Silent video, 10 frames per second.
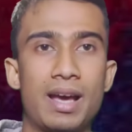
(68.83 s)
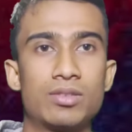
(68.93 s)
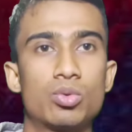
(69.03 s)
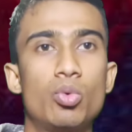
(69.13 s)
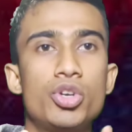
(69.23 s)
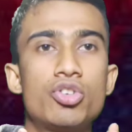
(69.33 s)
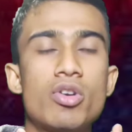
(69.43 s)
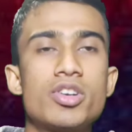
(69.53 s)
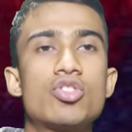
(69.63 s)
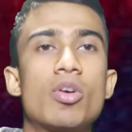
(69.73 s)
ব্যাক গাইস উই
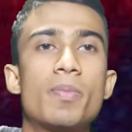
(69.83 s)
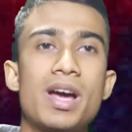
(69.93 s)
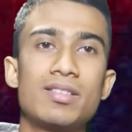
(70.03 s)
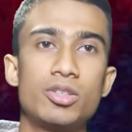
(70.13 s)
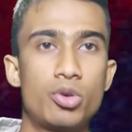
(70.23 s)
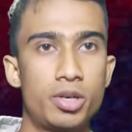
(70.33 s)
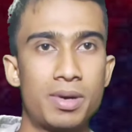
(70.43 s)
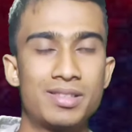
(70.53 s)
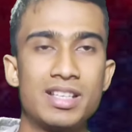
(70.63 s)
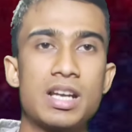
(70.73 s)
ডোন্ট রিকগনাইজ ইউর
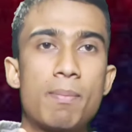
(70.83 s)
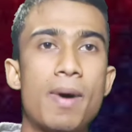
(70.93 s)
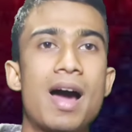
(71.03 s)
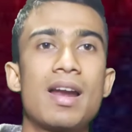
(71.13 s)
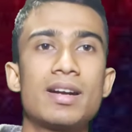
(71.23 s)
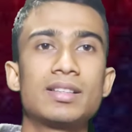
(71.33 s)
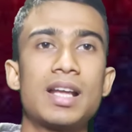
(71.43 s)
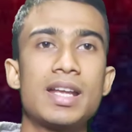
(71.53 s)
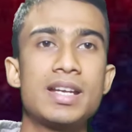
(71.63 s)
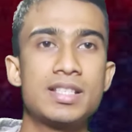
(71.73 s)
ডিভাইস এটার বাংলাটা
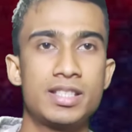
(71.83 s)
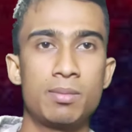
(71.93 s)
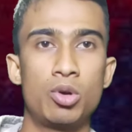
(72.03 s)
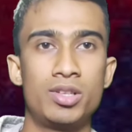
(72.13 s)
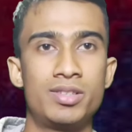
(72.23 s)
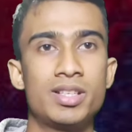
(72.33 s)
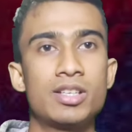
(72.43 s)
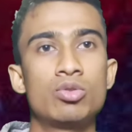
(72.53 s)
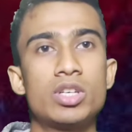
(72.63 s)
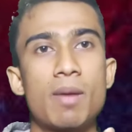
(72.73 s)
তারা ইংরেজিতে বলে দিচ্ছে
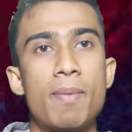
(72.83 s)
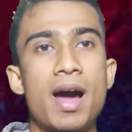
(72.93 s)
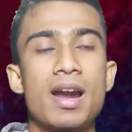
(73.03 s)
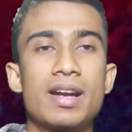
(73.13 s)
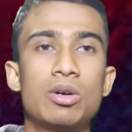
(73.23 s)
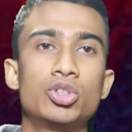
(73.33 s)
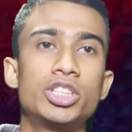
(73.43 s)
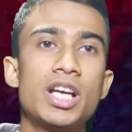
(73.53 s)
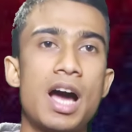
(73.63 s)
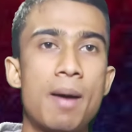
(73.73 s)
কিন্তু এটার বাংলাটা
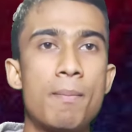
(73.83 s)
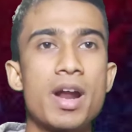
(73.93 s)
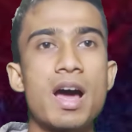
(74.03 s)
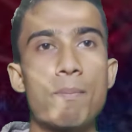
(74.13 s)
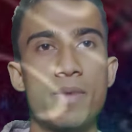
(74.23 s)
হচ্ছে আমরা